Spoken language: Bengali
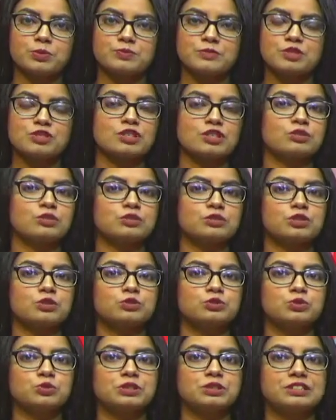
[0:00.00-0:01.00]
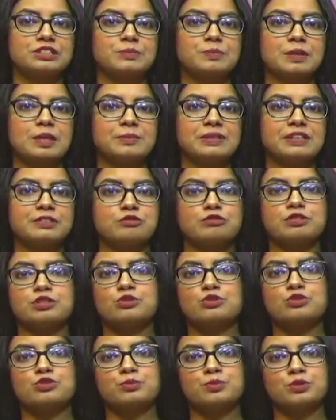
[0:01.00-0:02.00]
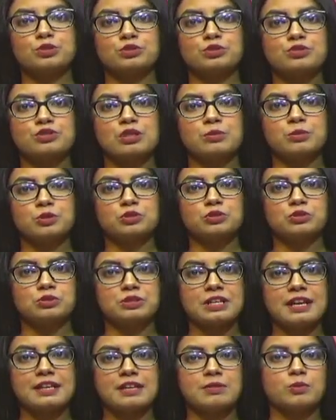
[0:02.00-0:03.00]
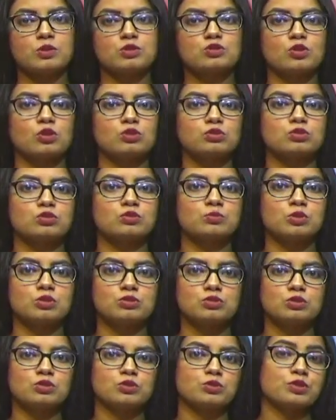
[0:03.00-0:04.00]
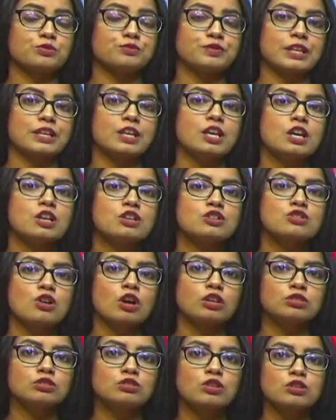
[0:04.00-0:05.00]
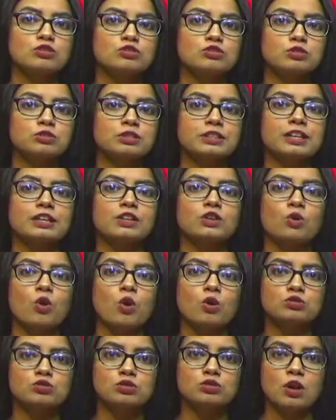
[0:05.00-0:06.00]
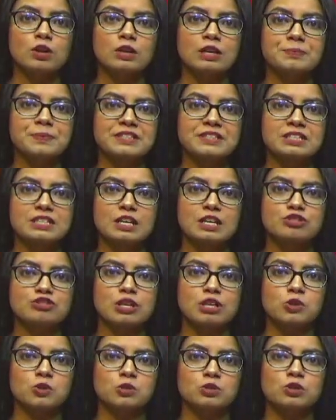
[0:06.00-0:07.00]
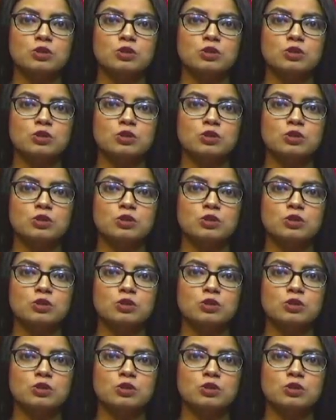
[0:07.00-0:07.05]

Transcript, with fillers: শিক্ষক নিয়োগ দুর্নীতি মামলায় ধৃত সুব্রত সামন্ত রায় এবং চন্দন মন্ডল ওরফে শতরঞ্জনকে কোর্ট লক আপে নিয়ে আসা হলো